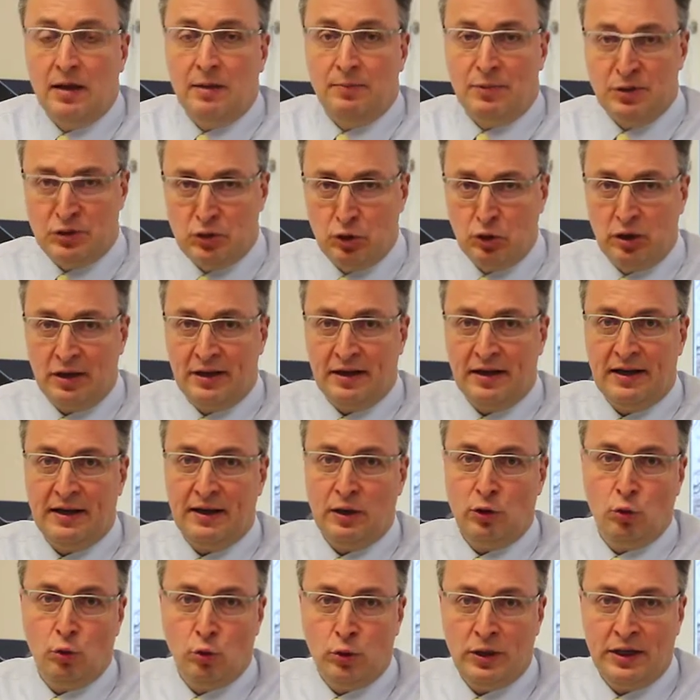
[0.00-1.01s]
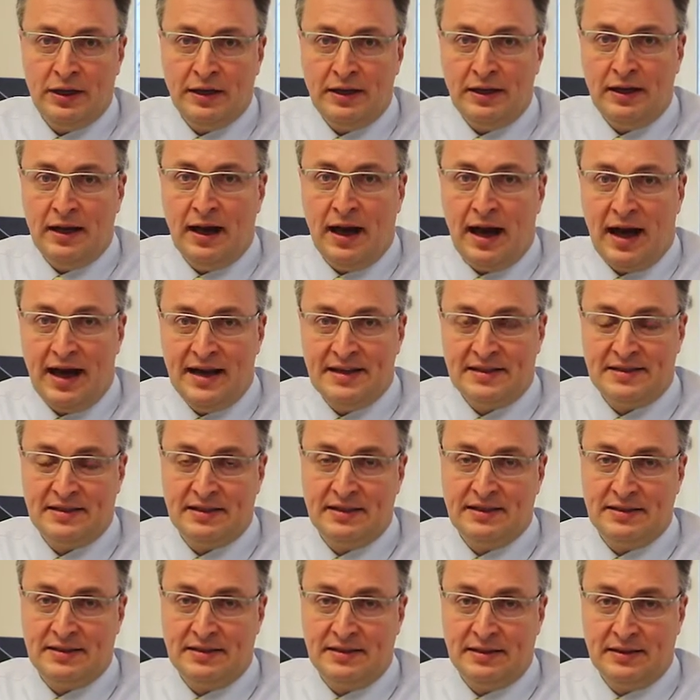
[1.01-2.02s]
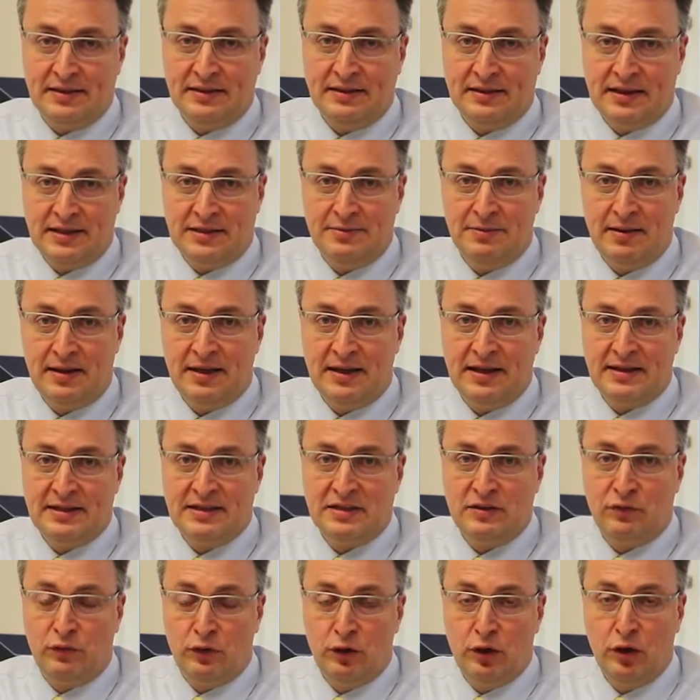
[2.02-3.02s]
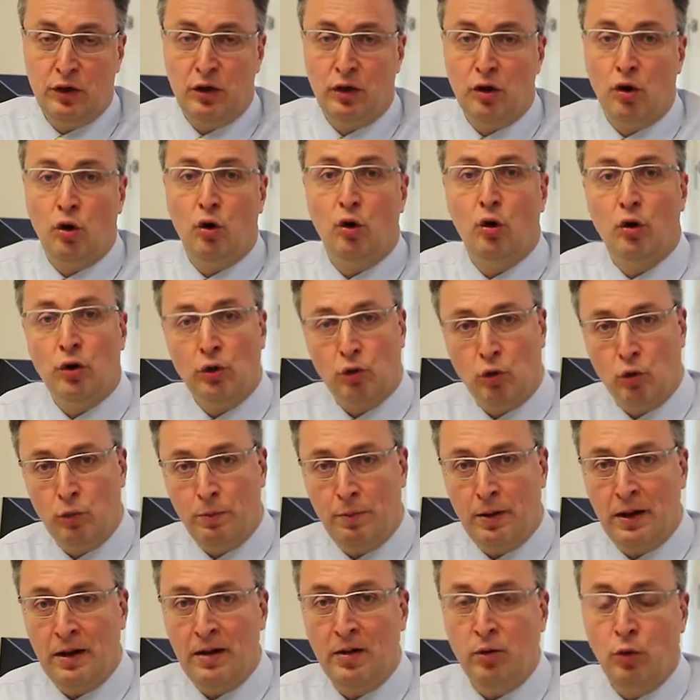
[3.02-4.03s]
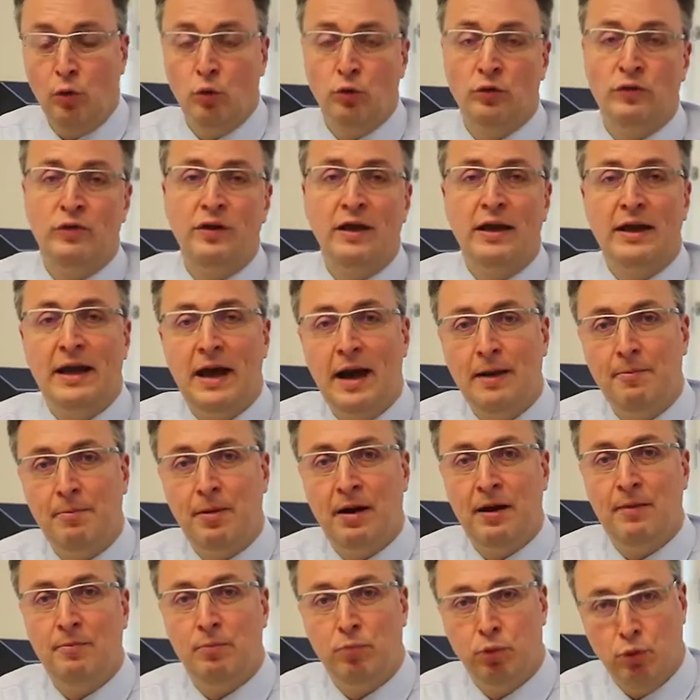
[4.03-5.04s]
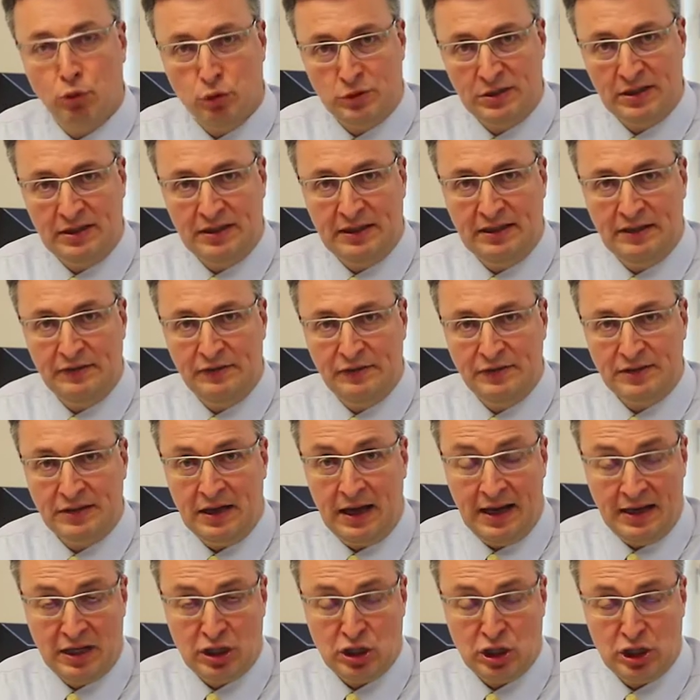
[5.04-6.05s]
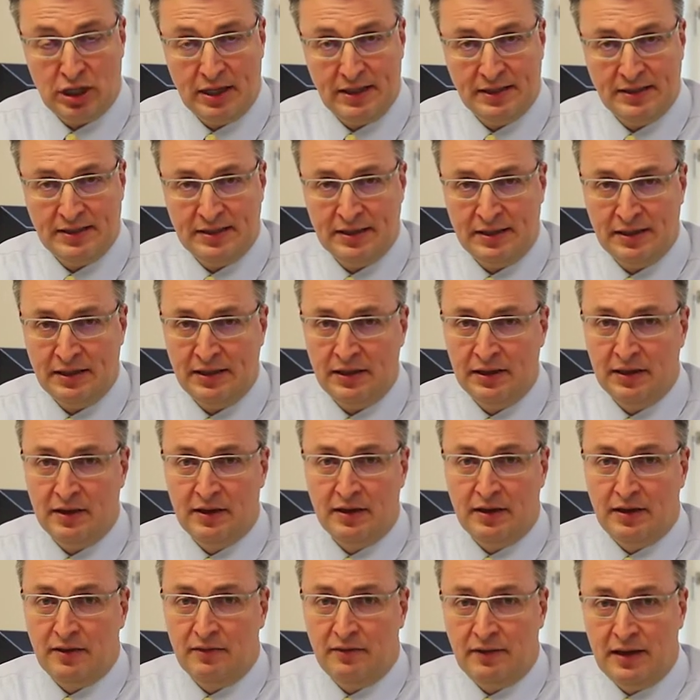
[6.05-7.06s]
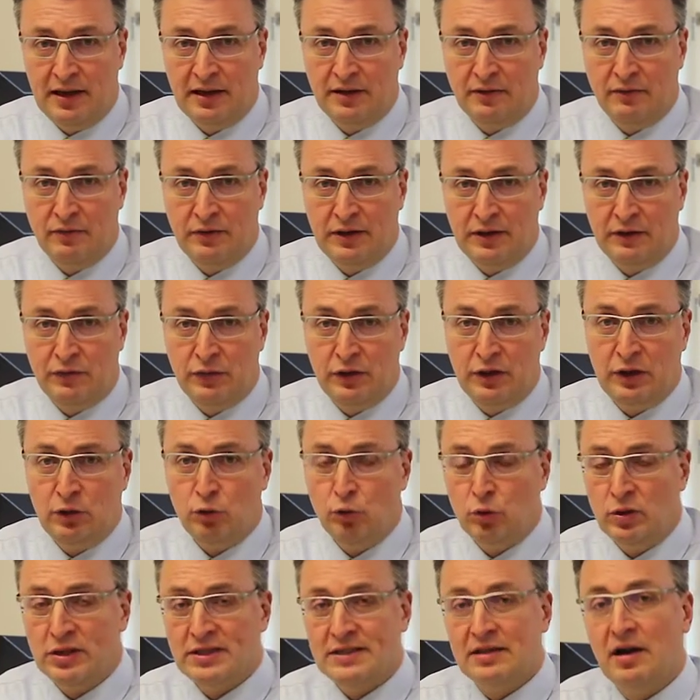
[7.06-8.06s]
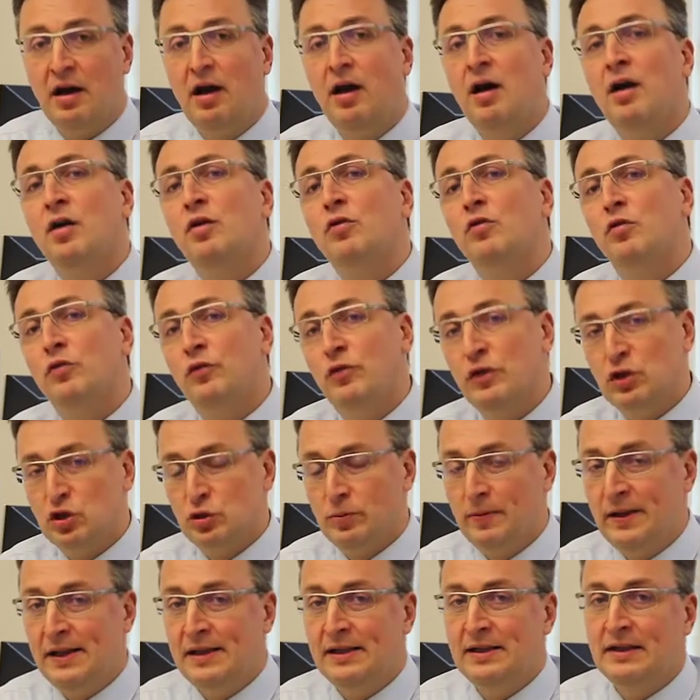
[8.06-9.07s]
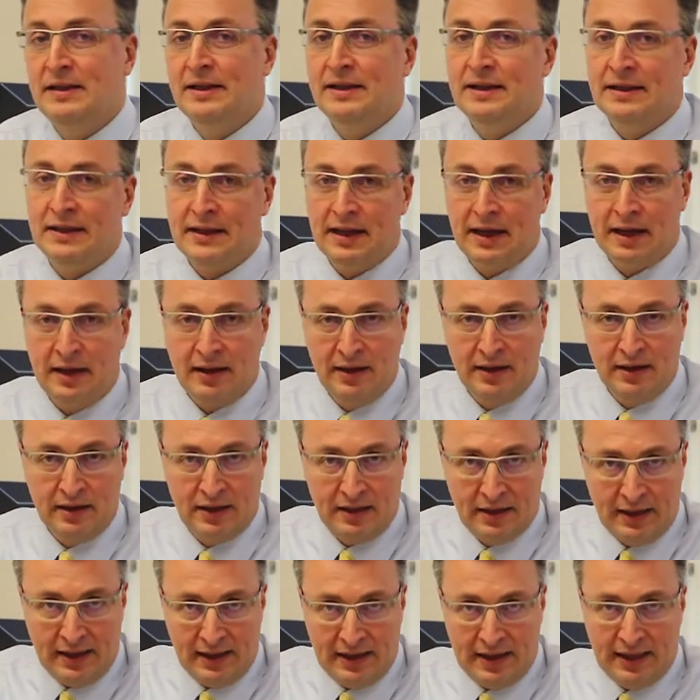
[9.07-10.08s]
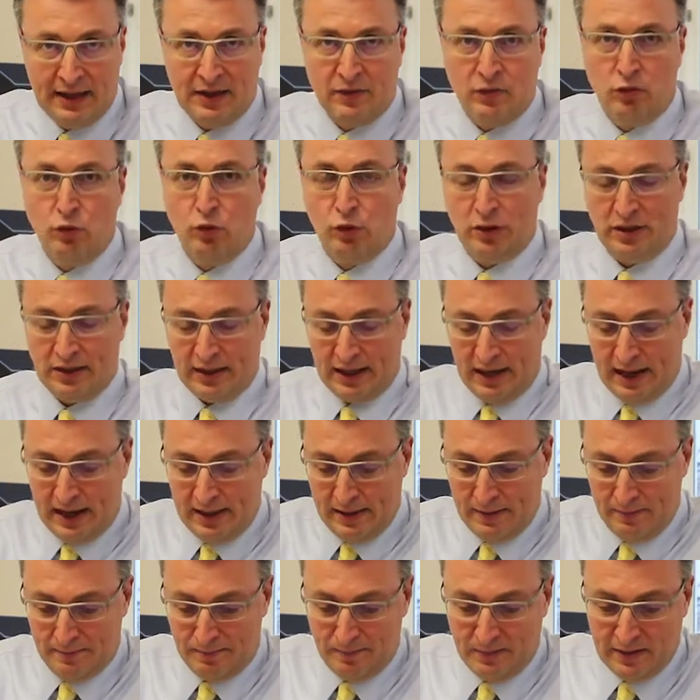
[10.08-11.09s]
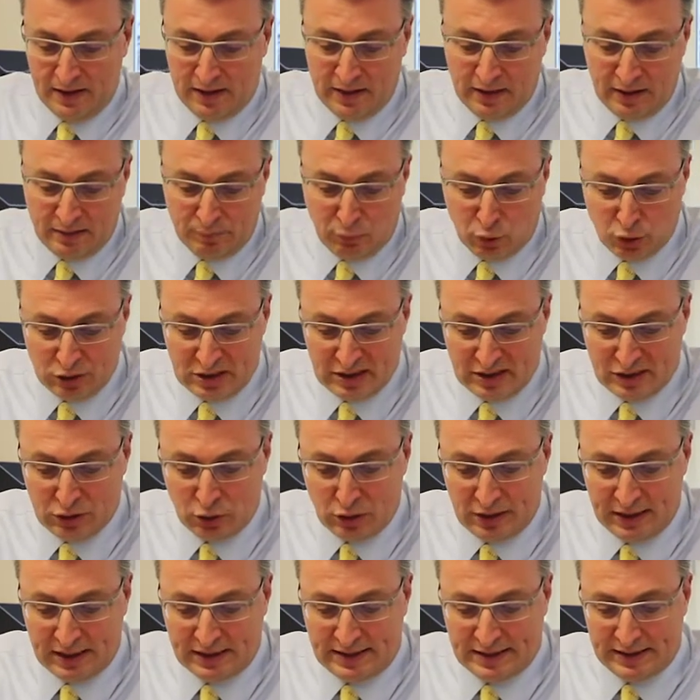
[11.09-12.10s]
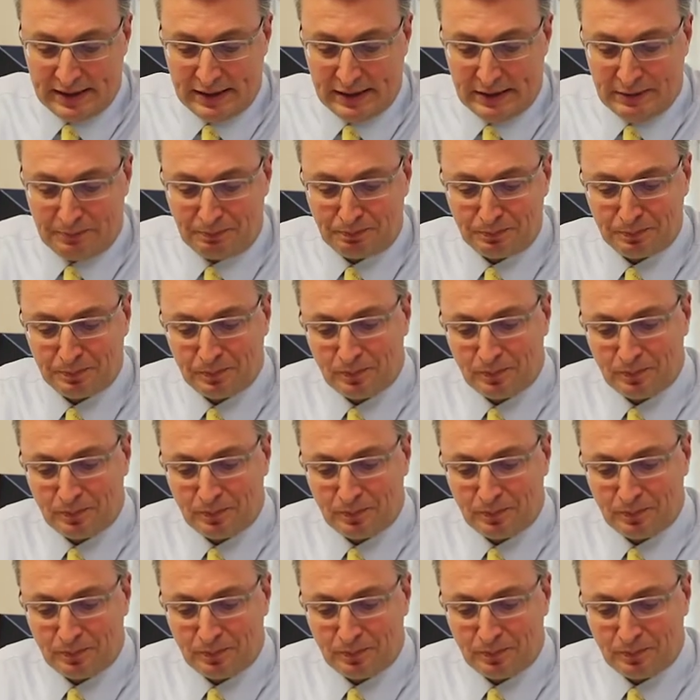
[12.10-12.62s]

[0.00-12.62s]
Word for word: Bezüglich Regionen heißt das, dass wir jetzt für Europa und für Japan positiv eingestellt sind, während wir für die USA und für Schwellenländer eher neutral positioniert sind.